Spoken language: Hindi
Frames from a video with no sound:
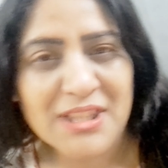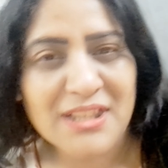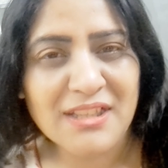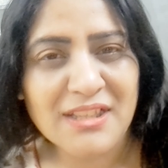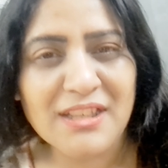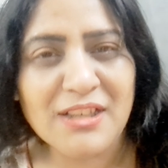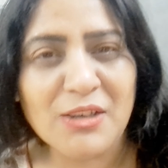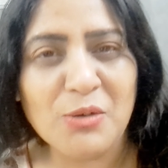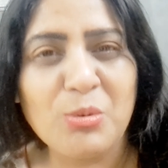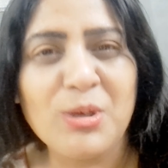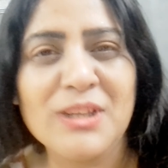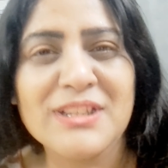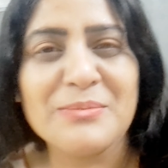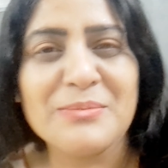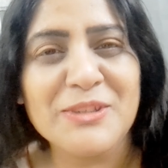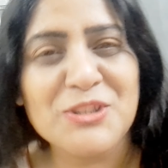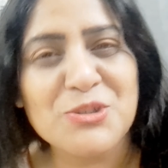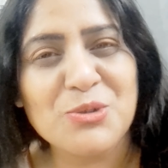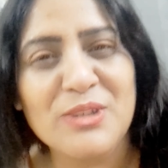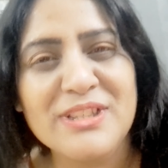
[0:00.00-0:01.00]
पता नहीं क्या हुआ था
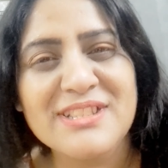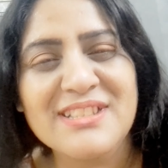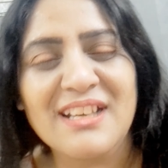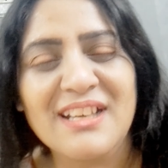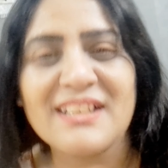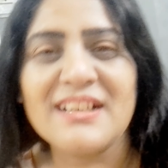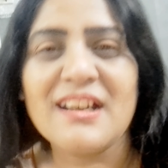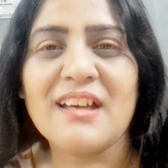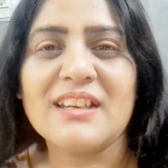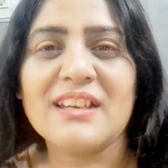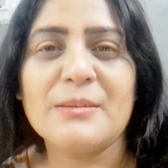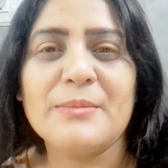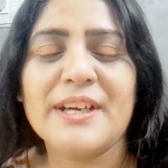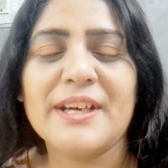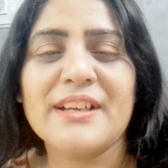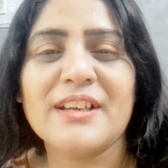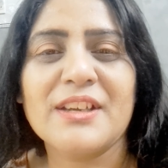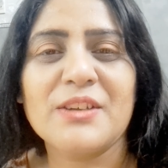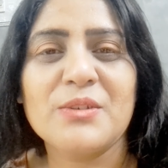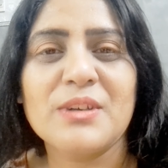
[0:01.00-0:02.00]
मैं छोले सारे डाल के
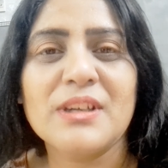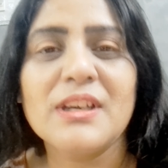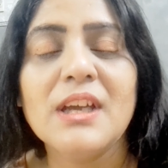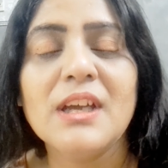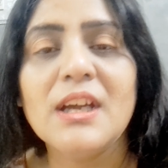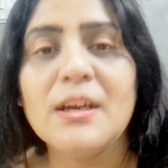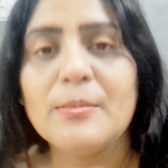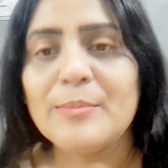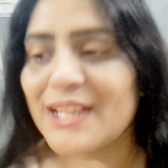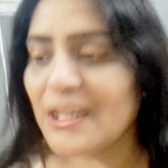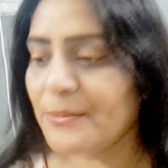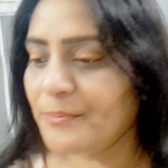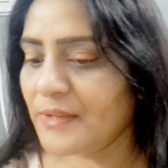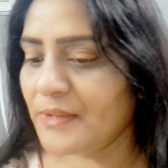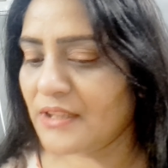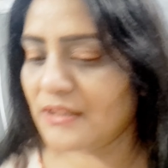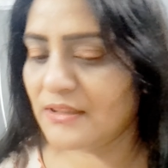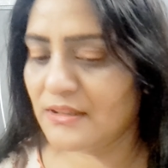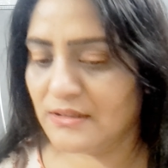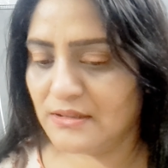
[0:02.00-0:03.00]
बैठ गई उन्हें मतलब
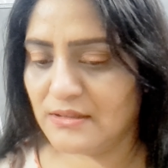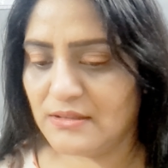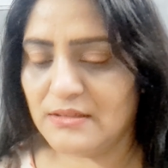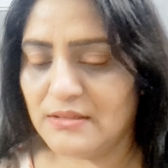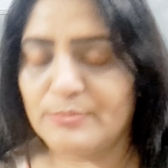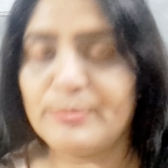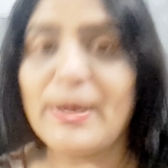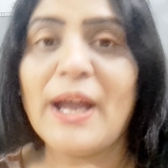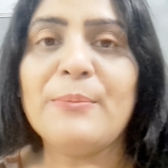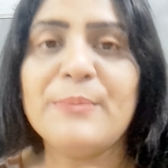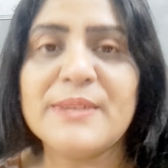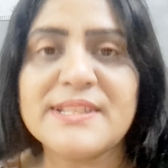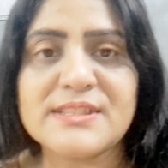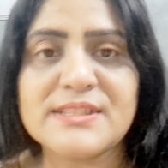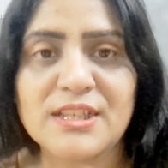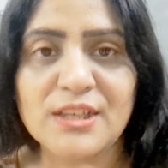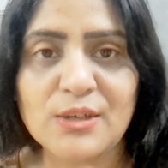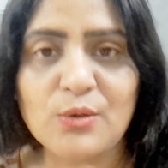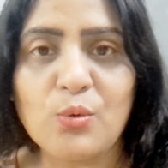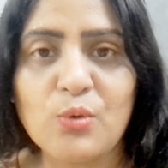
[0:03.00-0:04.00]
बाय
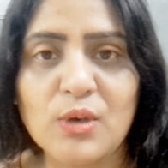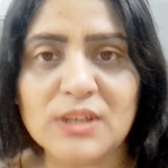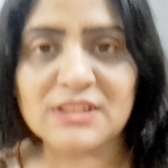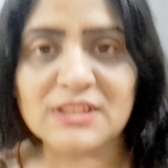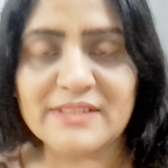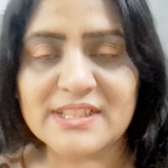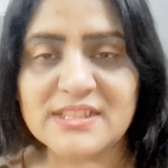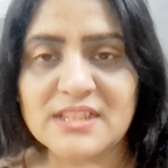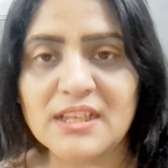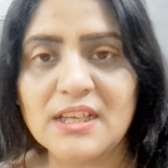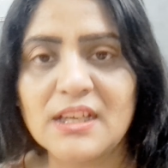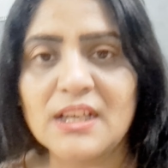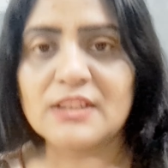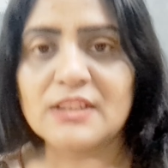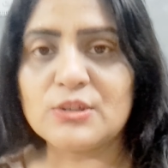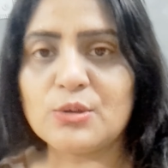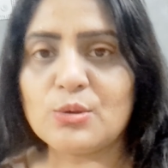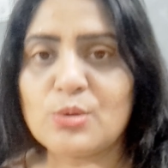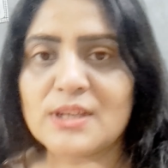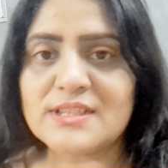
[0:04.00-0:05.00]
मिस्टेक हुआ था वैसे
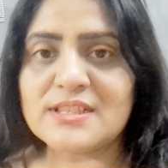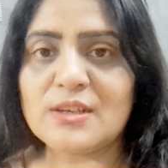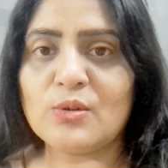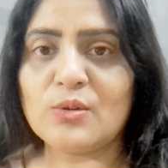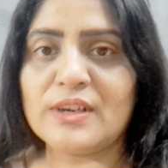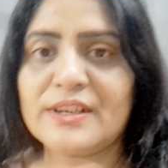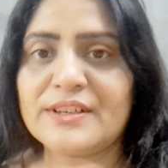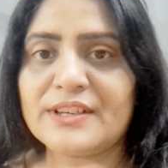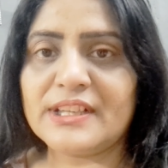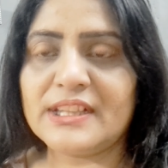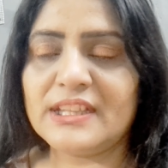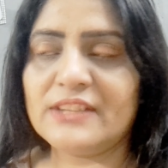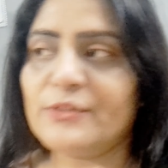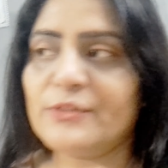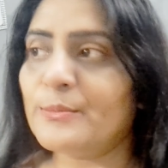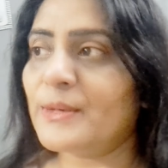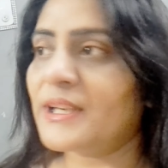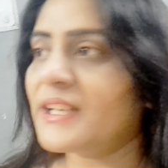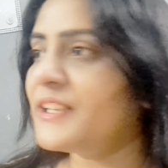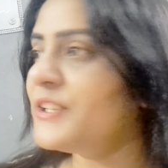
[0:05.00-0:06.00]
थोड़ा सा उलट रही थी
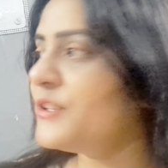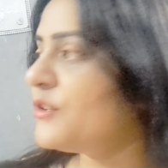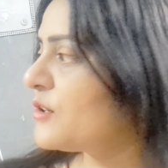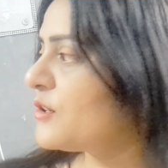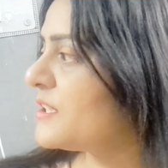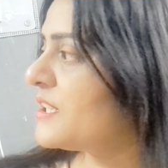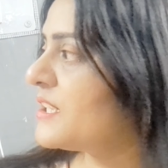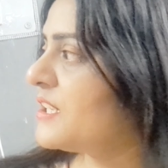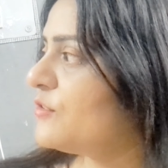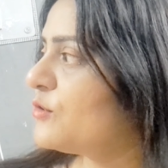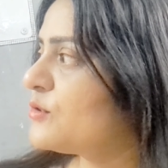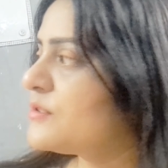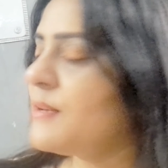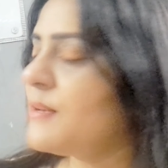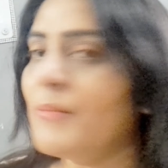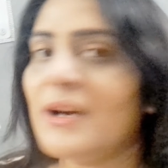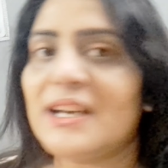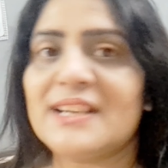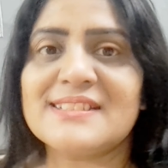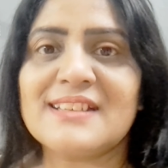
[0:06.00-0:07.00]
फिर मैं कहीं और देखी वो
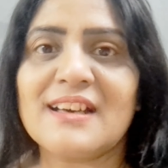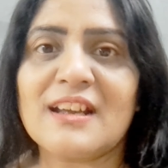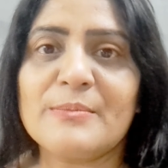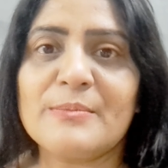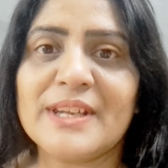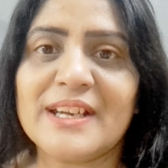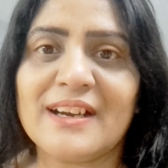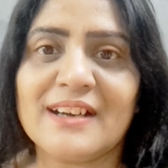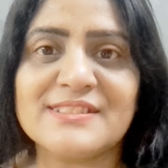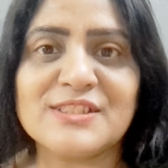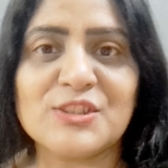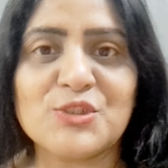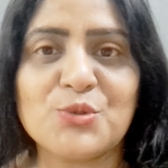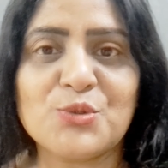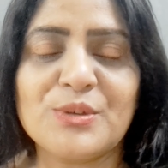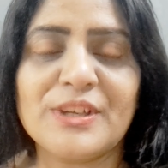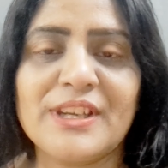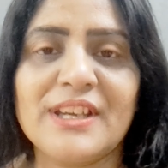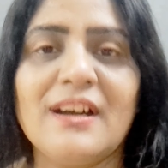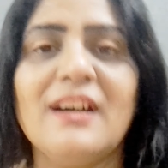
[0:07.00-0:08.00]
डब्बा ना सारा मेरे हाथ से
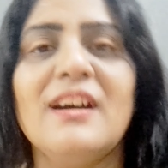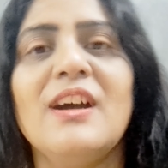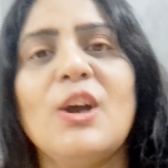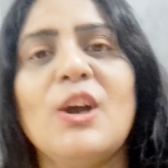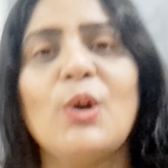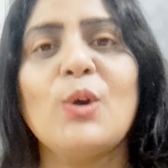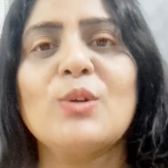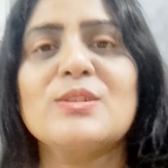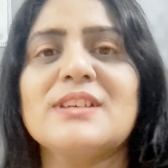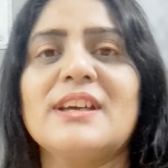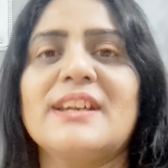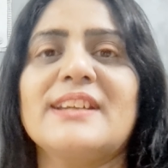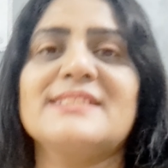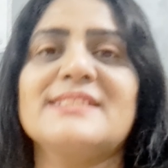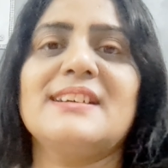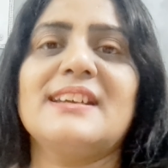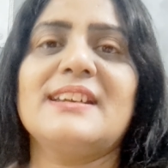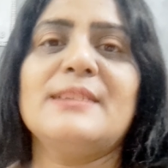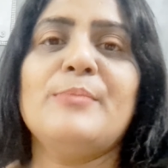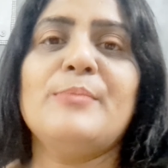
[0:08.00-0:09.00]
छूट गया और सारे के
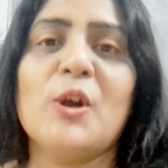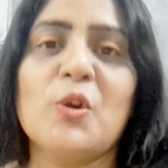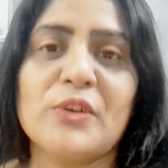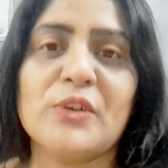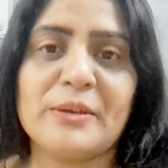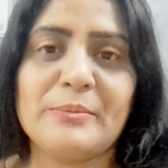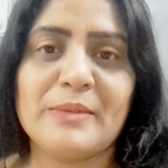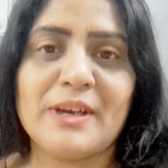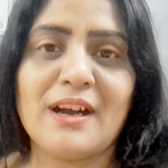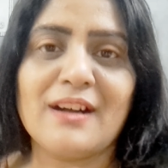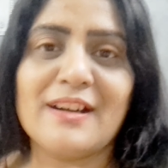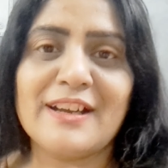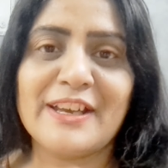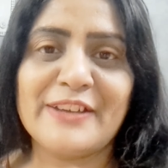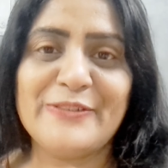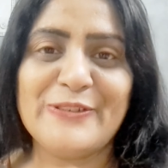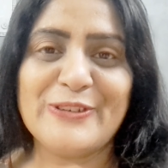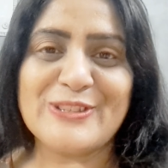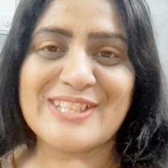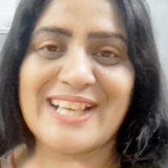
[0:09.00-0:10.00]
सारे भगोने में आ गए
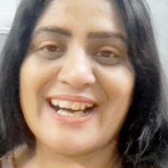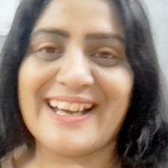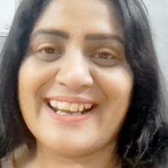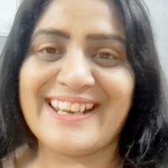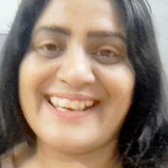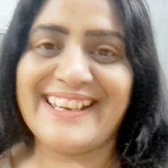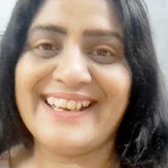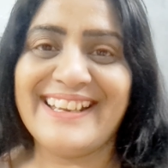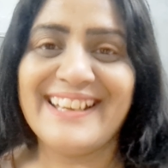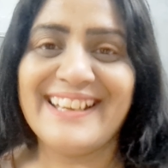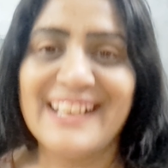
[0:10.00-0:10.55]
वो सारे